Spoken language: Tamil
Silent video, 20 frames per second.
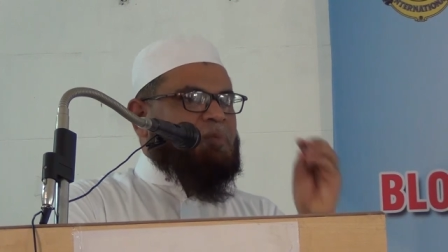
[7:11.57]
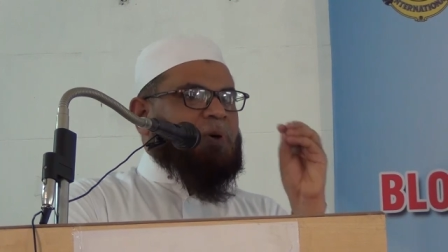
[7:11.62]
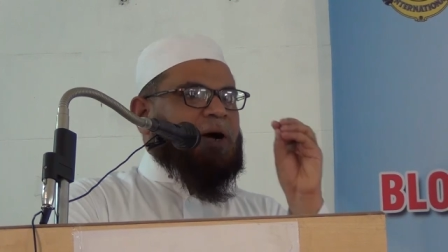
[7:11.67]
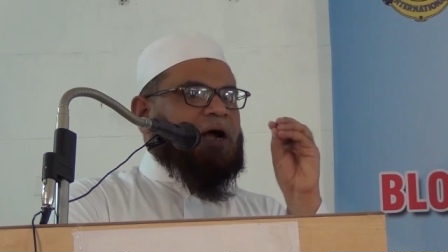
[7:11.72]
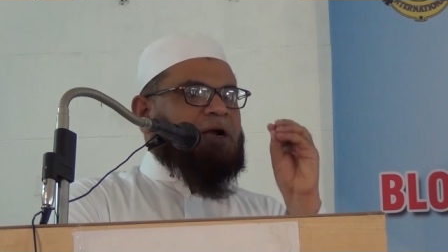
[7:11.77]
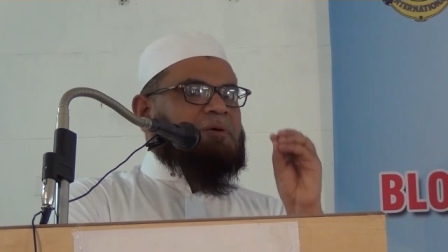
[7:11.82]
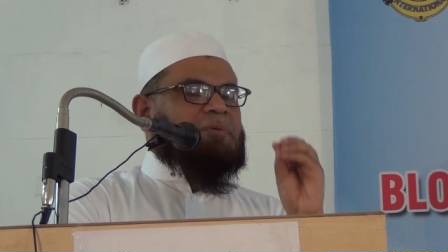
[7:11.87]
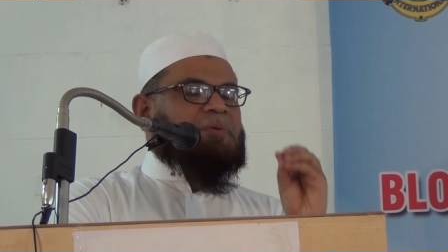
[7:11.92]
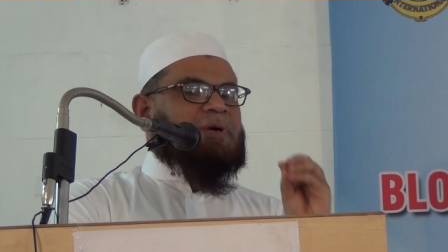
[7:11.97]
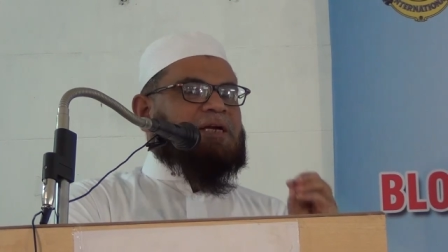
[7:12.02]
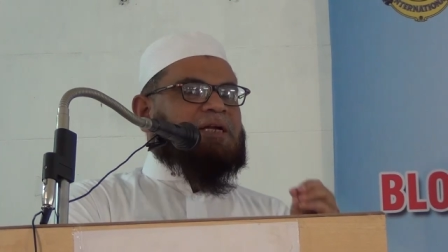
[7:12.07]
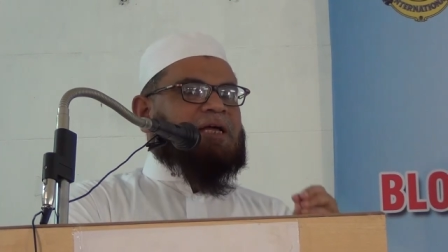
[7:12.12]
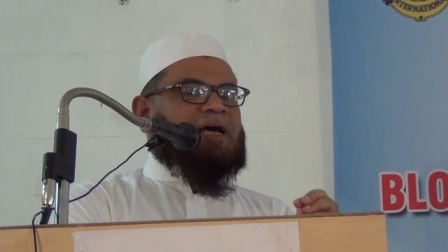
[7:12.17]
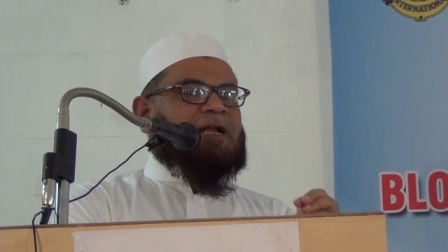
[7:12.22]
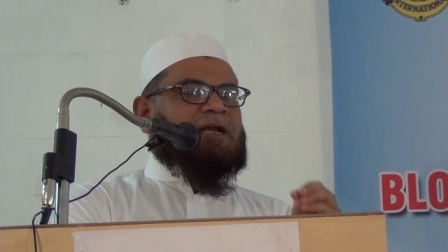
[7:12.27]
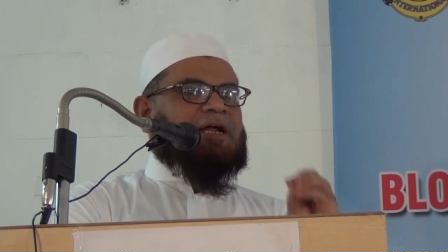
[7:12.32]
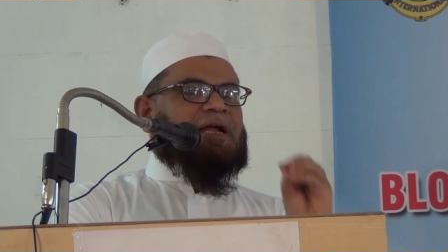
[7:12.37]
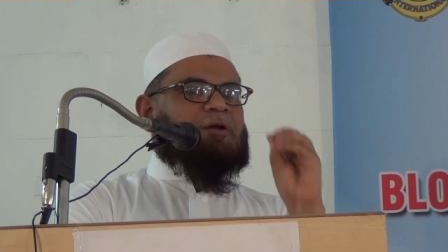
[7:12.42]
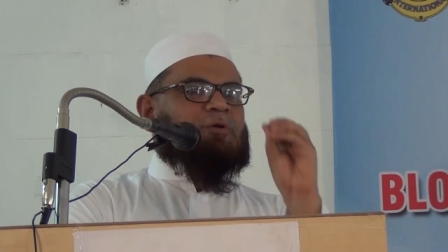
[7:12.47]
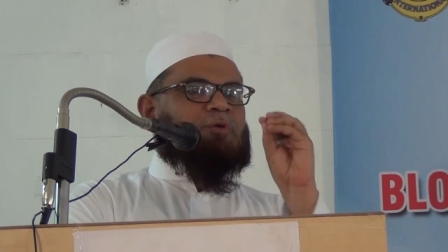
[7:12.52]

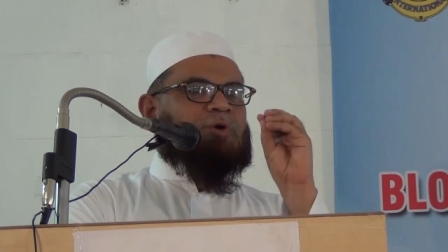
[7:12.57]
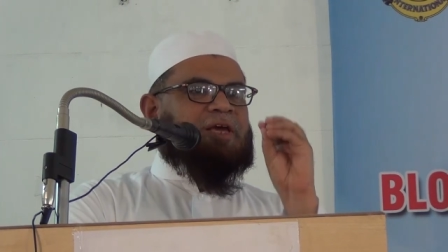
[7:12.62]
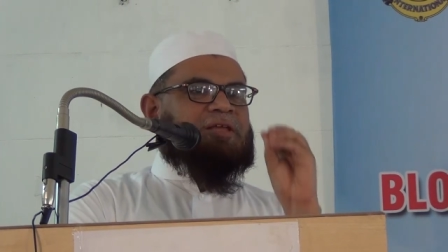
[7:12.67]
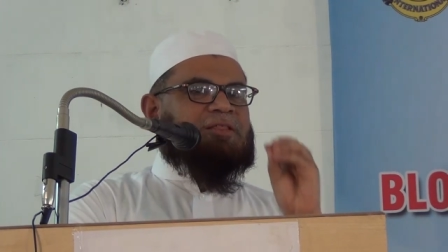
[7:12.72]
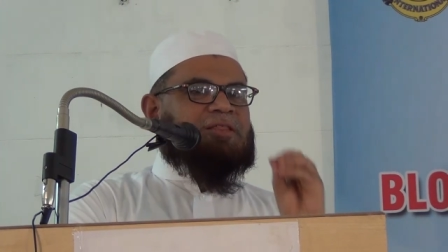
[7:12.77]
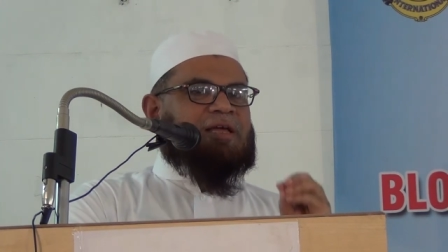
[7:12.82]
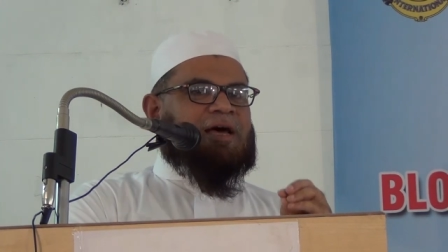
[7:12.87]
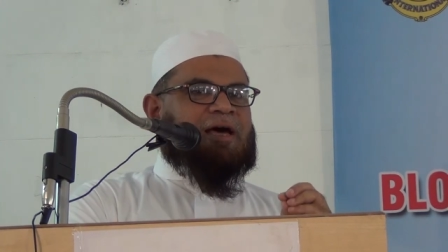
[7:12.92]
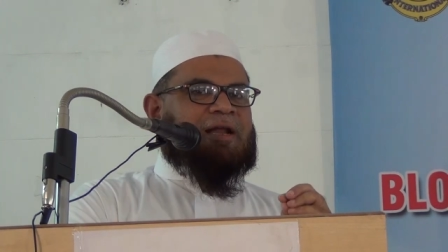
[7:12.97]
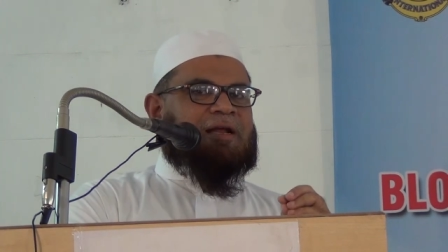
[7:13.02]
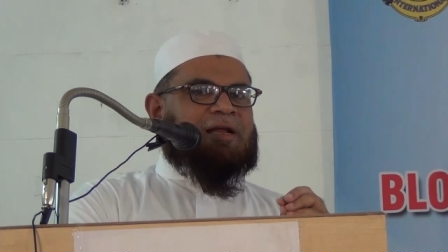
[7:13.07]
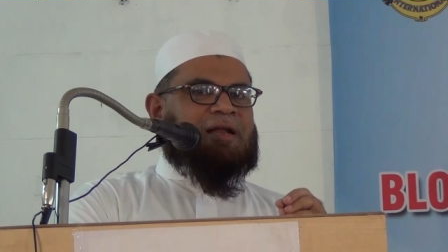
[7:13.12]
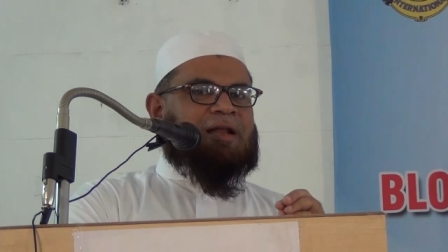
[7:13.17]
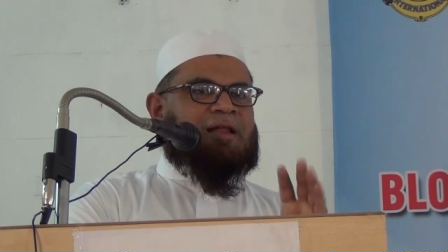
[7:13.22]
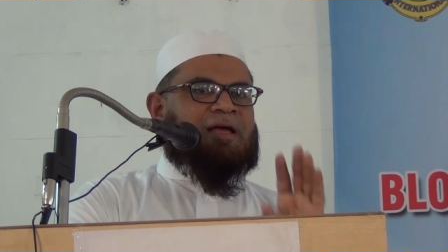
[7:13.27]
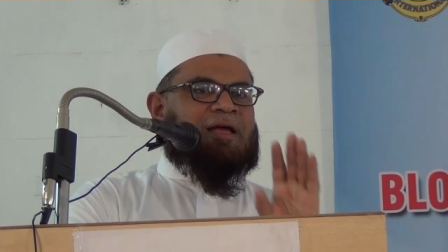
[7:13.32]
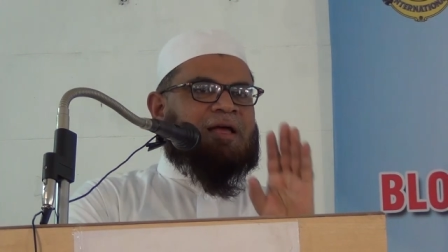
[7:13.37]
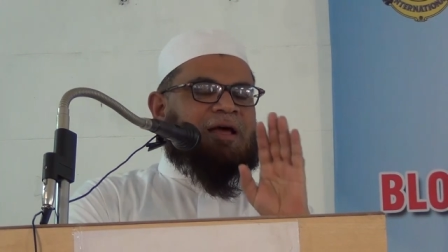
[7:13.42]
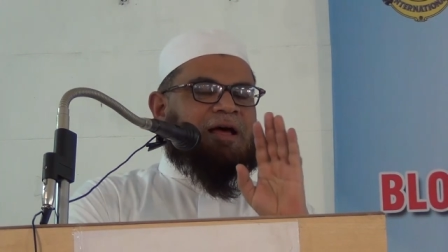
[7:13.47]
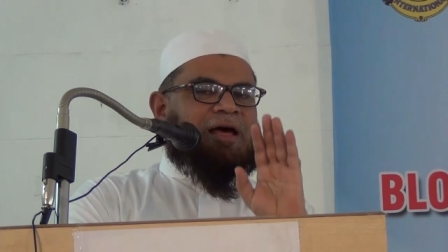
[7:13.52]
பாடுபட்டார்கள் உழைத்தார்கள்
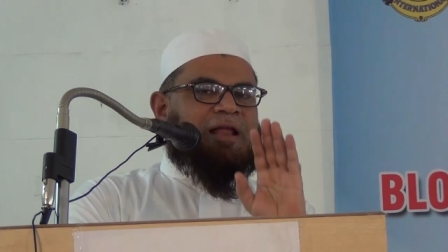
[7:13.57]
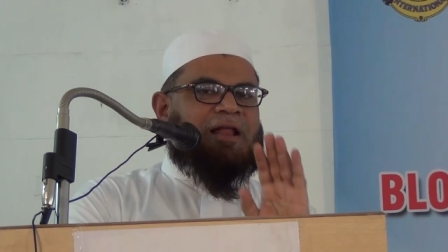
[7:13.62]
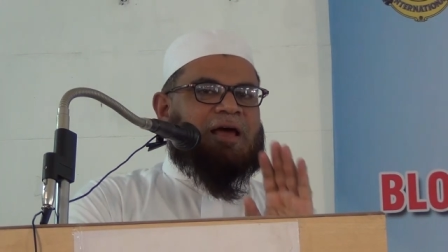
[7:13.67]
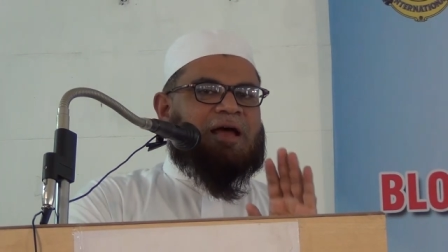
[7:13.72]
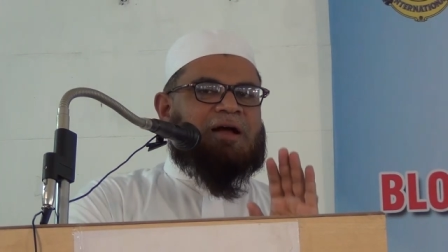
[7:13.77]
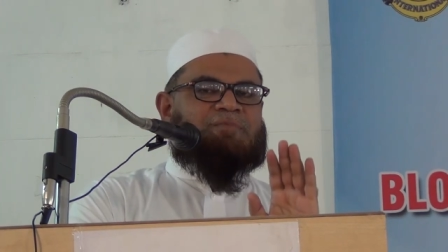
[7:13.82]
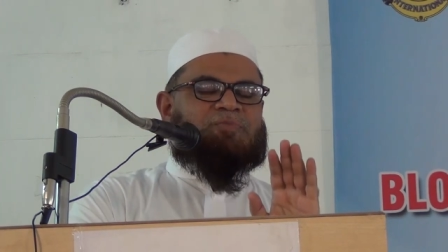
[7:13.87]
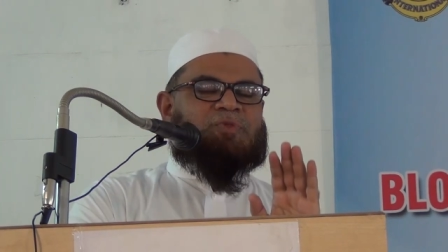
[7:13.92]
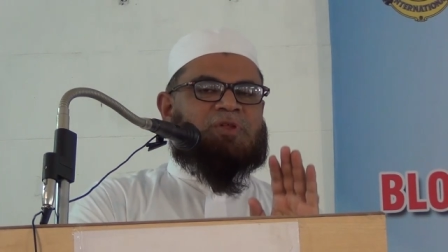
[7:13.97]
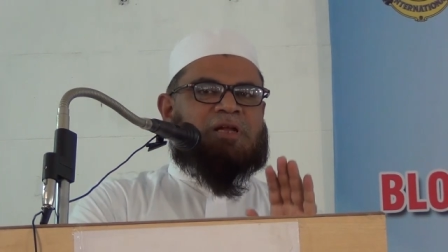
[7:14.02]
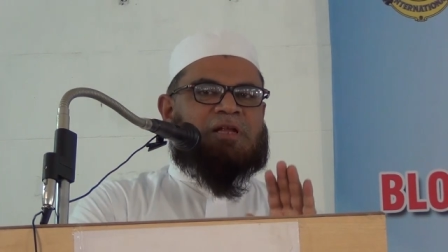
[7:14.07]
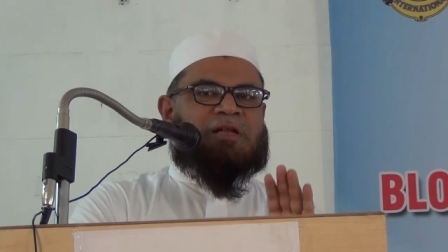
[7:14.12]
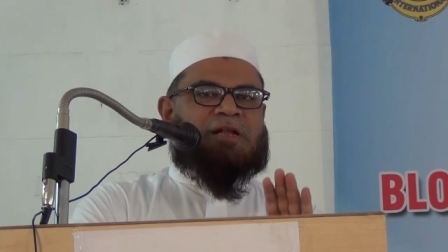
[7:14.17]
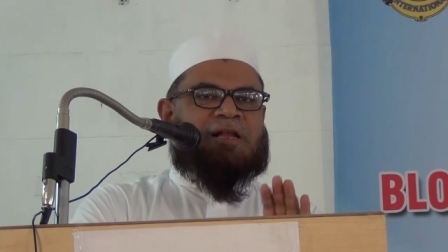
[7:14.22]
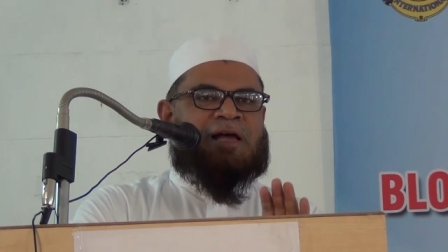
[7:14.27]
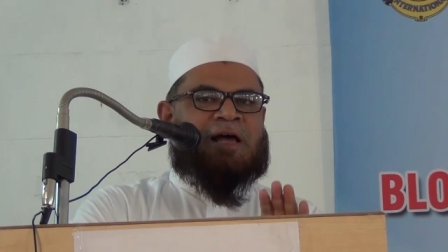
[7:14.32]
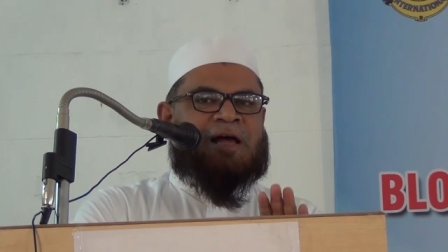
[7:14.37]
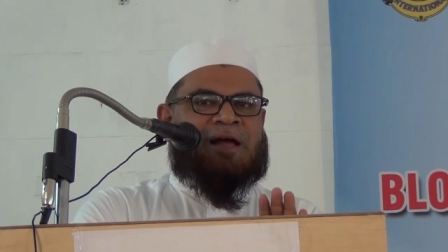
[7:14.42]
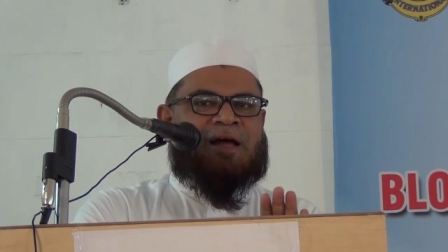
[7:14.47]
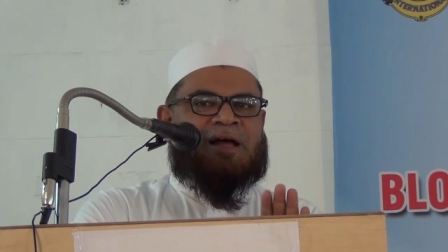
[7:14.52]

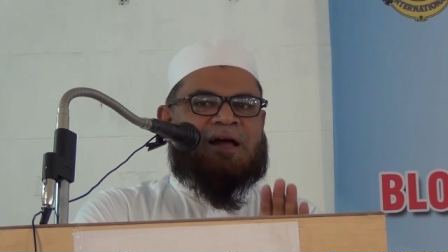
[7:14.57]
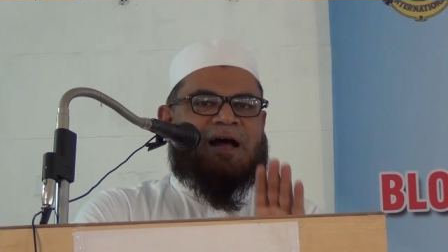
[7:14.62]
அல்ஹம்துல்லா